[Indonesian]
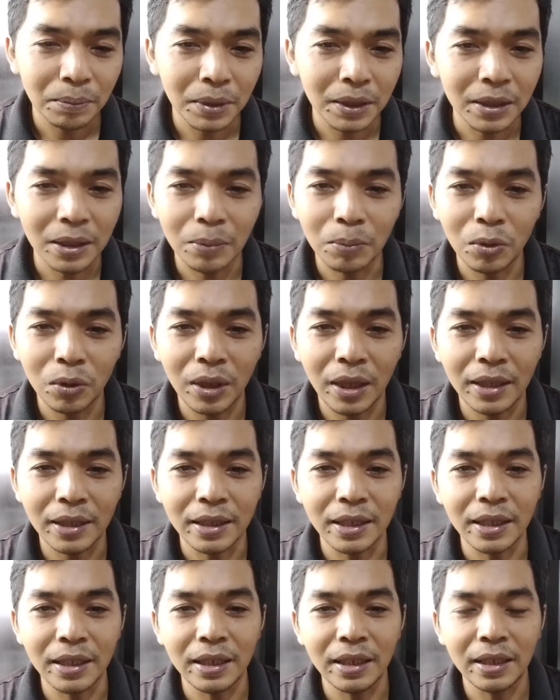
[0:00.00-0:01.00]
Bertemu
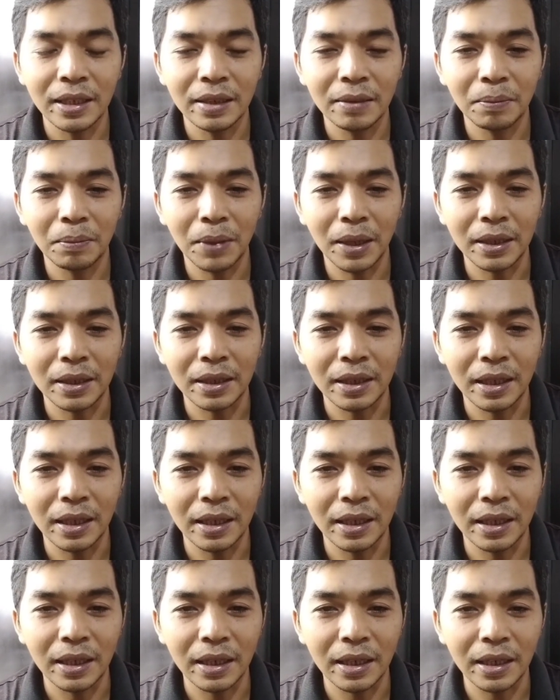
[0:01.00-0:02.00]
lagi
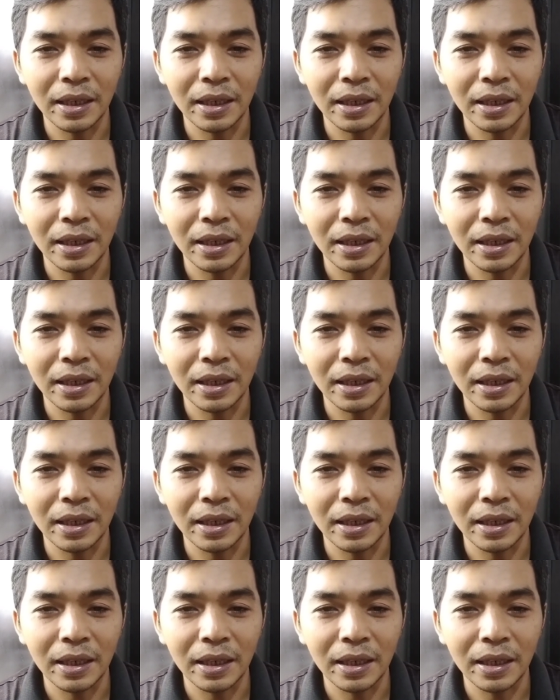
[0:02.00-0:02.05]
pada